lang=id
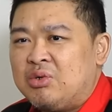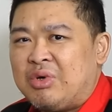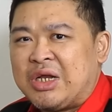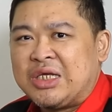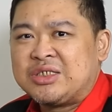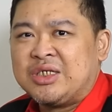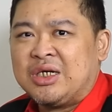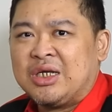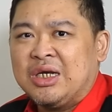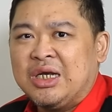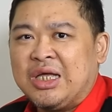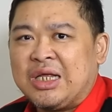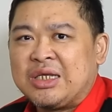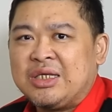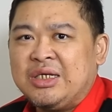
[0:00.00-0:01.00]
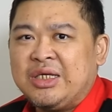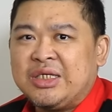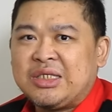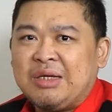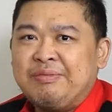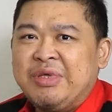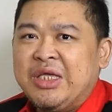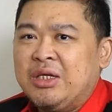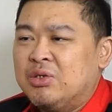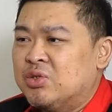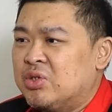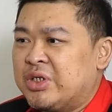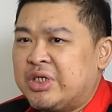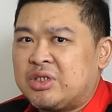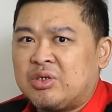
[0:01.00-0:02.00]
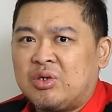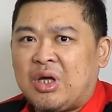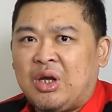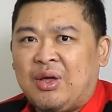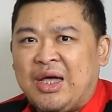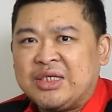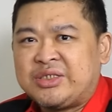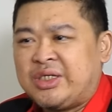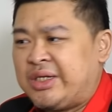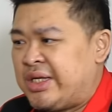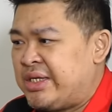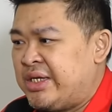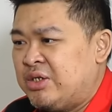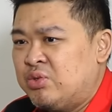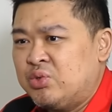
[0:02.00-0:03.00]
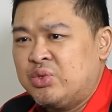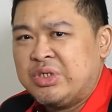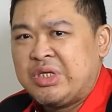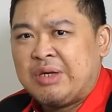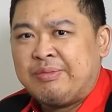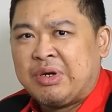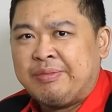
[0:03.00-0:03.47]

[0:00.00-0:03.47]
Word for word: keluar hasil gelar jadi kita bingung gitu loh kalau hasil aja nunggunya